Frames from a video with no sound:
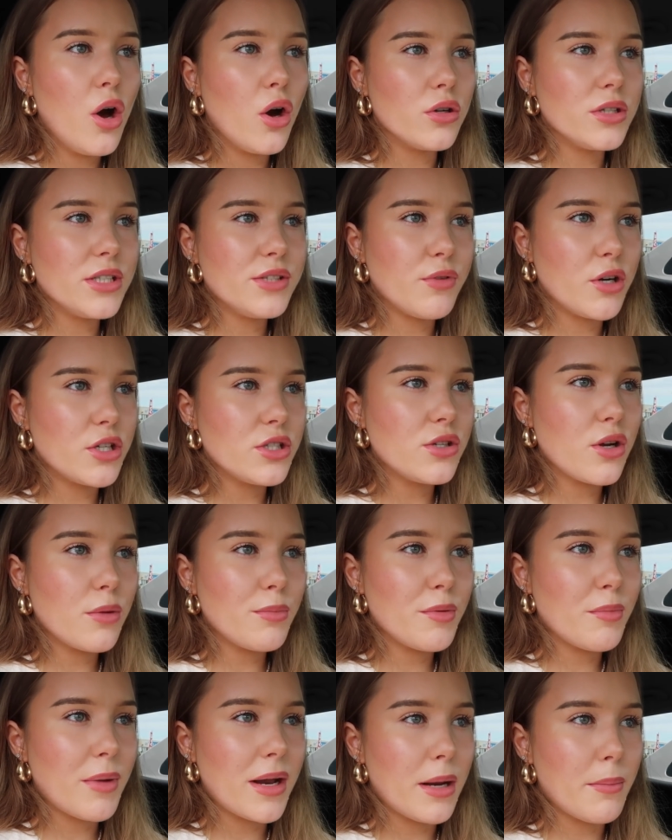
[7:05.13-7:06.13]
Und ich wollte noch
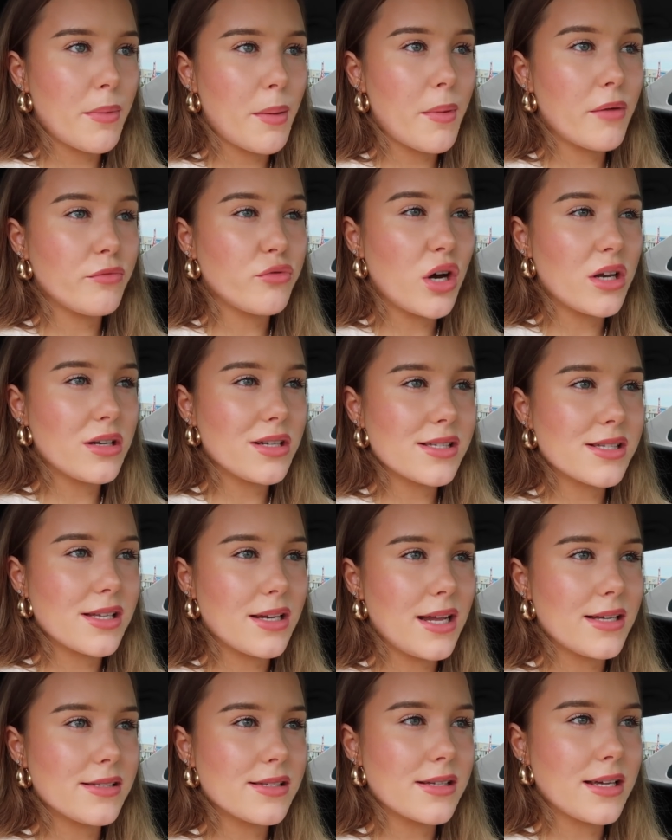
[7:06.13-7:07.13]
mit meiner Mama woanders
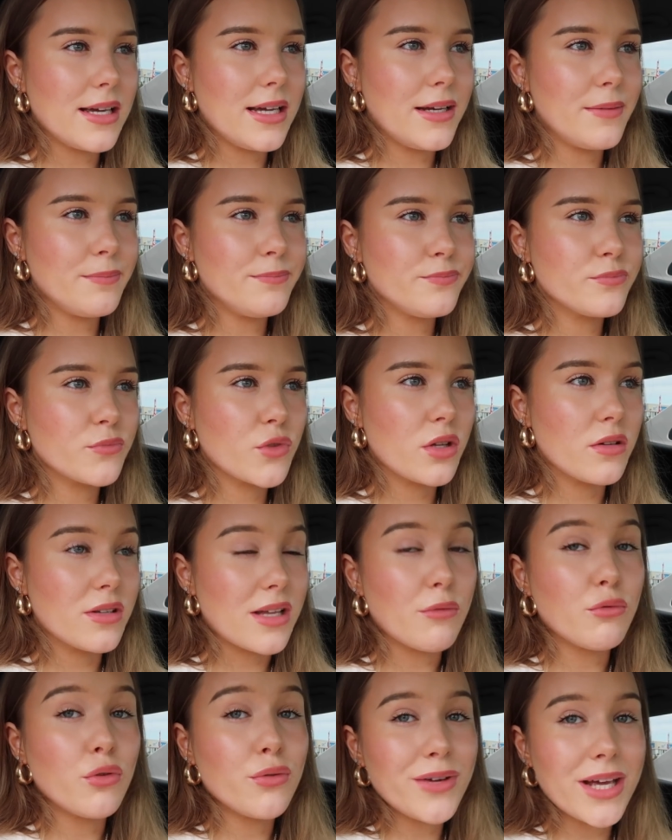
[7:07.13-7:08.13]
hin essen gehen.
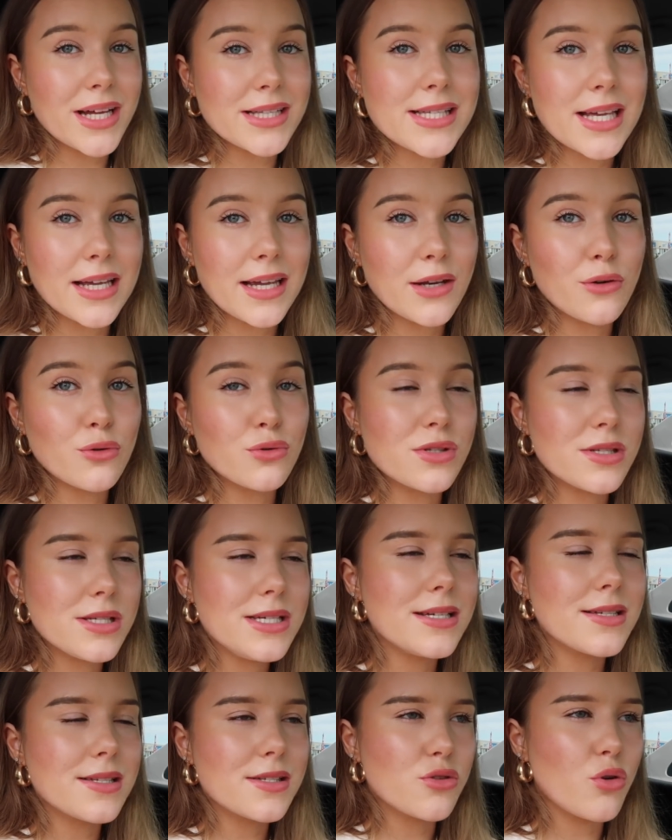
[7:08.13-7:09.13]
Da, wo wir jetzt hingehen. Und
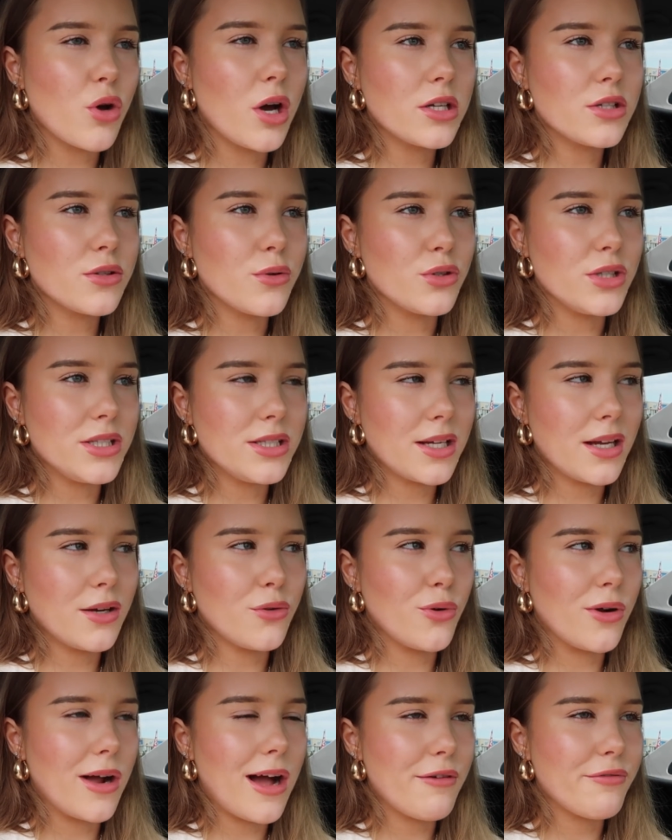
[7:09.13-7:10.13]
sie ist dort und ich trinke
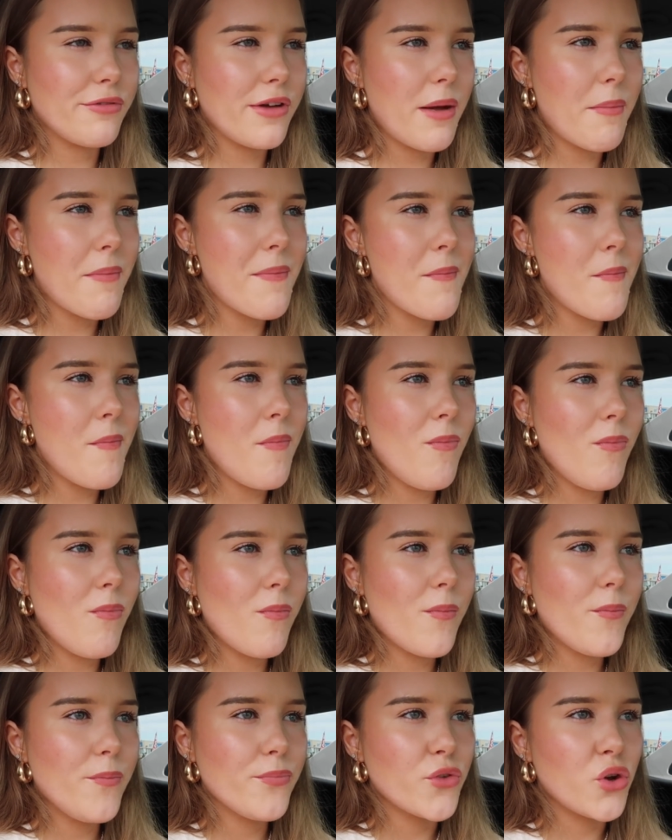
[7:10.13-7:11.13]
nur einen Kaffee.
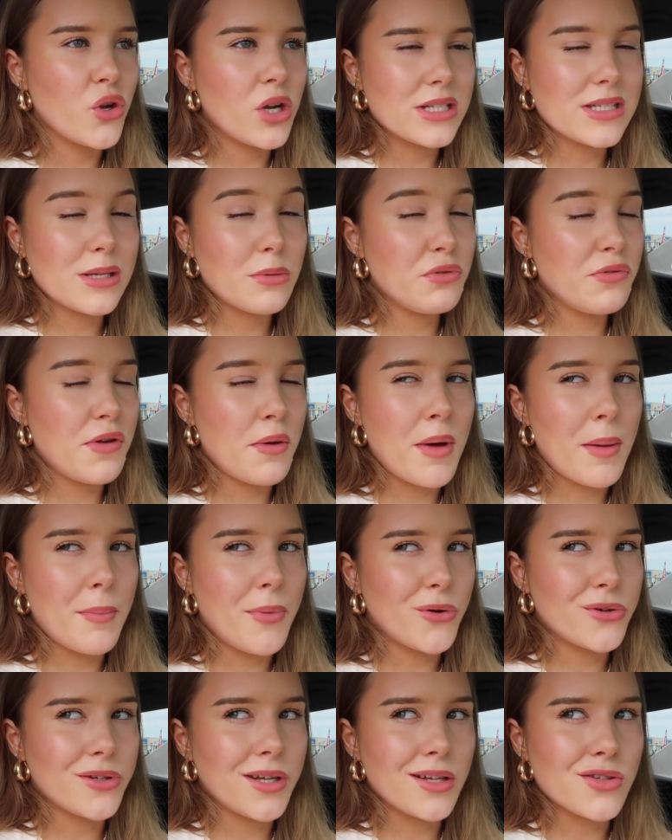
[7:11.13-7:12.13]
Und jetzt habe ich viel mehr
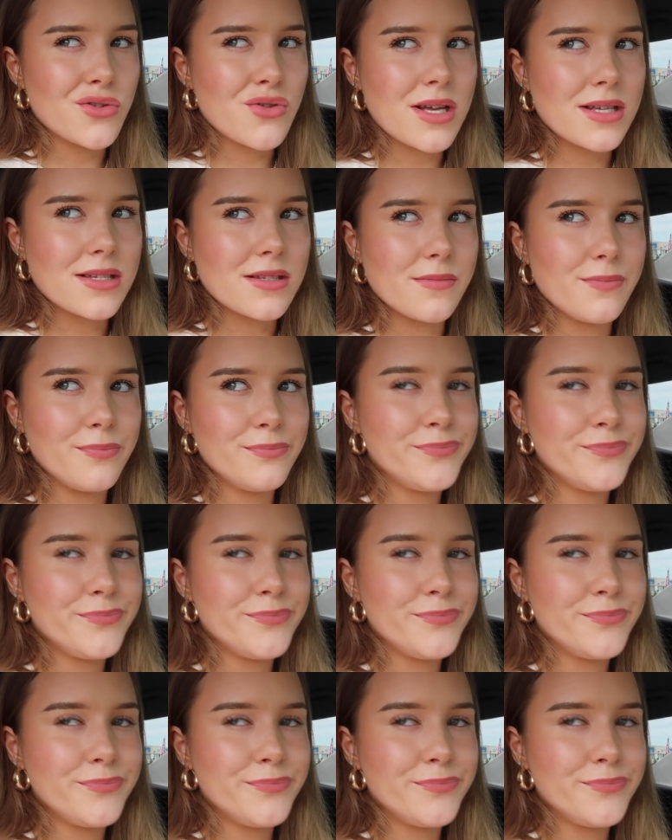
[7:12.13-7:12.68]
Bock, da zu essen.